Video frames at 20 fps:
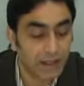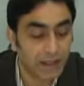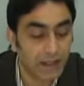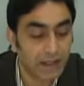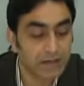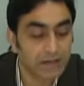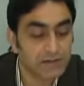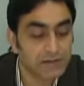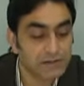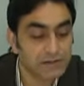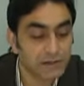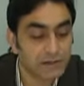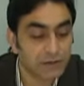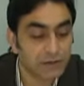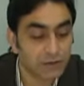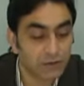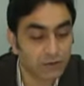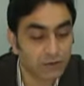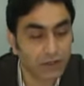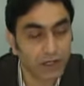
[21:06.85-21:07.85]
her
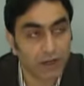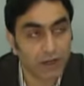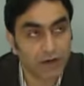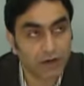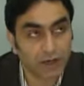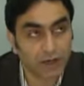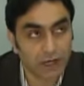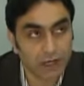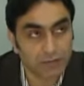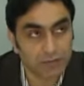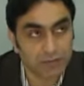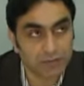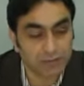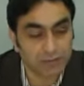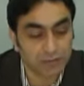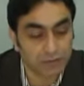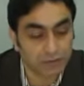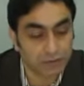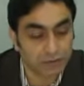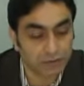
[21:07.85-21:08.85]
şey O'na hamd
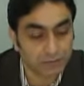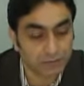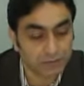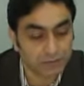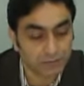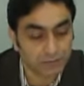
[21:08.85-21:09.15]
ediyor.''